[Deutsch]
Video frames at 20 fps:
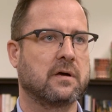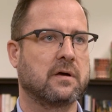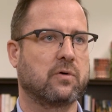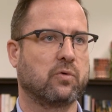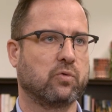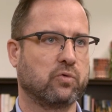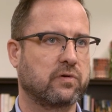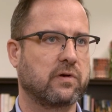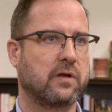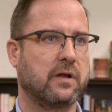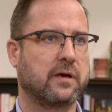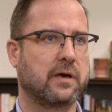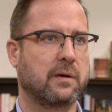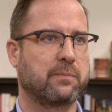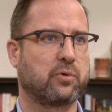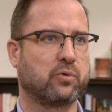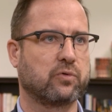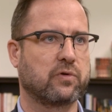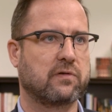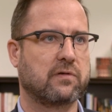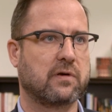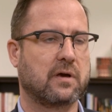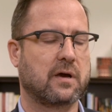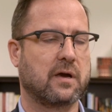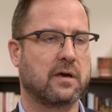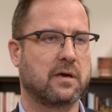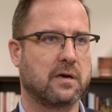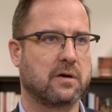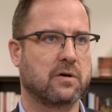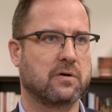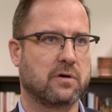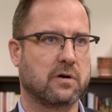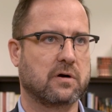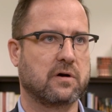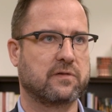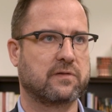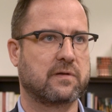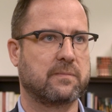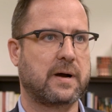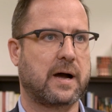unselige Bundesregierung auch
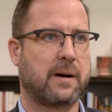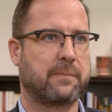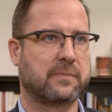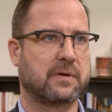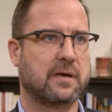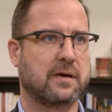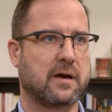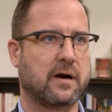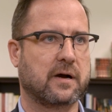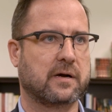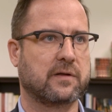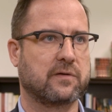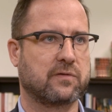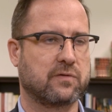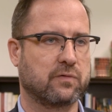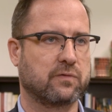aus dem Amt gejagt ist